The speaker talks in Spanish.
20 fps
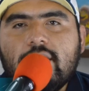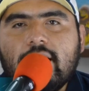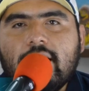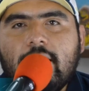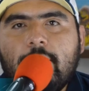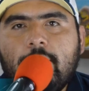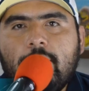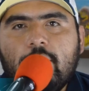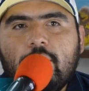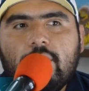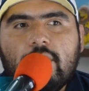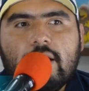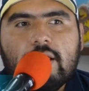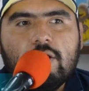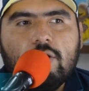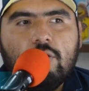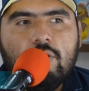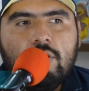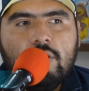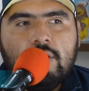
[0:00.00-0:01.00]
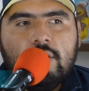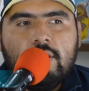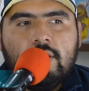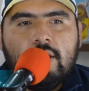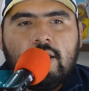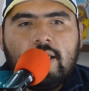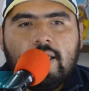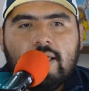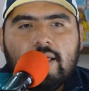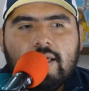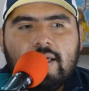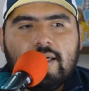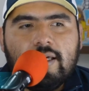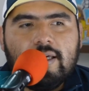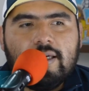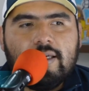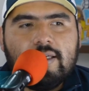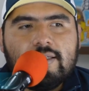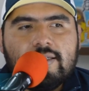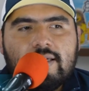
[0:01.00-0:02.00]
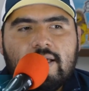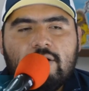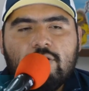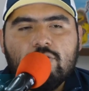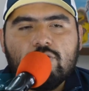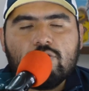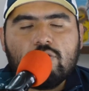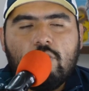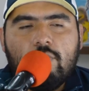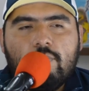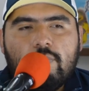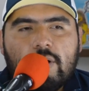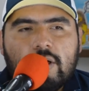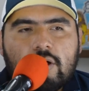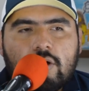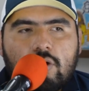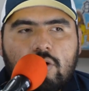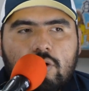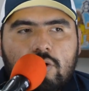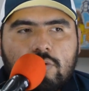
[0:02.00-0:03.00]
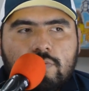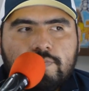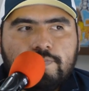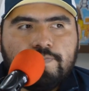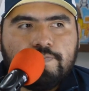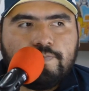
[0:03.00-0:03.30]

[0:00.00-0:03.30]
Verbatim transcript: del campeonato. Eh, se nos complicó.